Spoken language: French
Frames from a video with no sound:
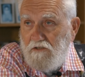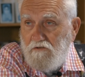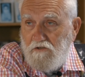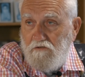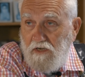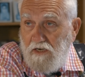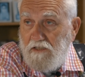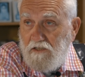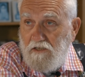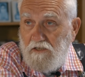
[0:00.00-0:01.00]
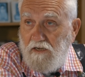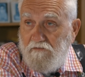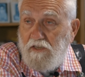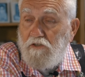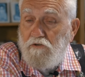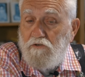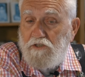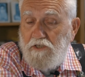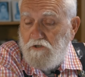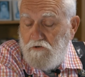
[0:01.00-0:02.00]
Donc, je suis allé avec euh,
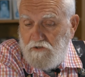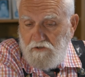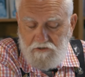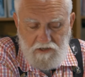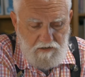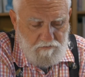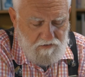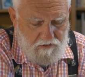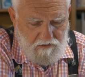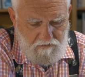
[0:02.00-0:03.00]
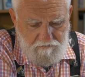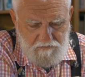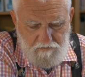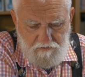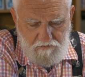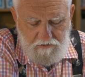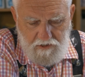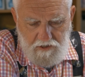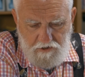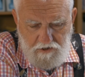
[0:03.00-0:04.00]
Serge Le à l'époque. On
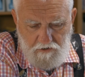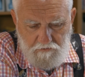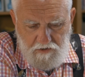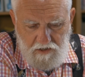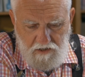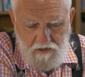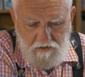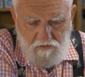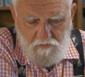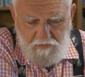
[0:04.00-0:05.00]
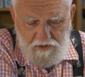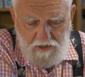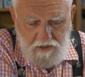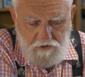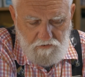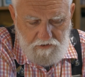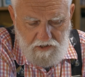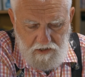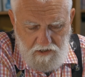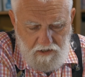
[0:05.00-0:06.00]
allait chez lui et on passait la
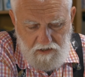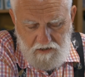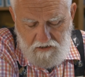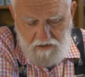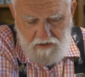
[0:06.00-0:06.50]
journée à,